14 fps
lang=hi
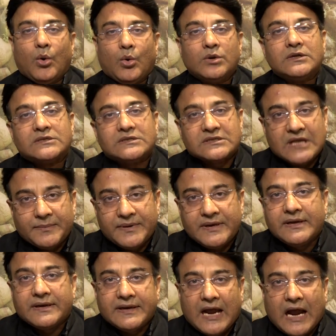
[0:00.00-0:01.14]
उन
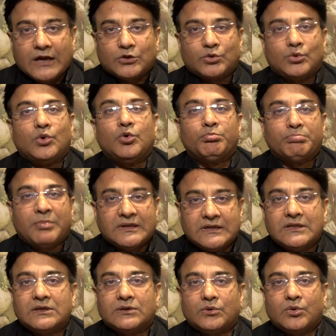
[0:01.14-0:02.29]
सभी रियायतों
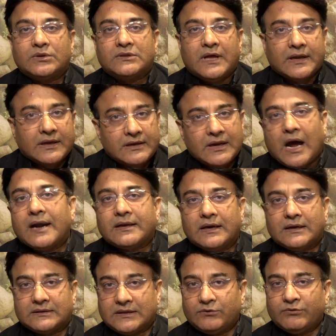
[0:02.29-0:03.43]
मदद को दरकिनार
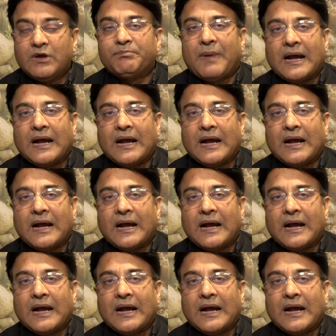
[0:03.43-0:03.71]
करते हुए